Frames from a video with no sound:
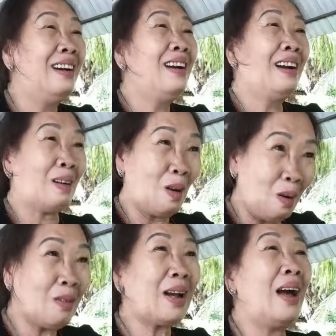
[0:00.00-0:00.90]
Dạ. là có
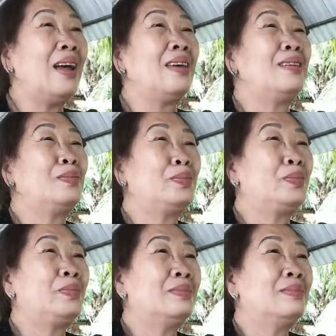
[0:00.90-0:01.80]
ok à.
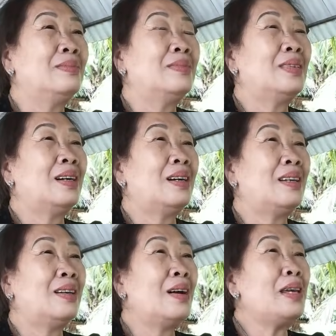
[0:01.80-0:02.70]
rồi
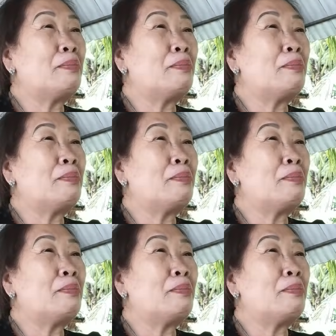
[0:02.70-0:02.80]
nói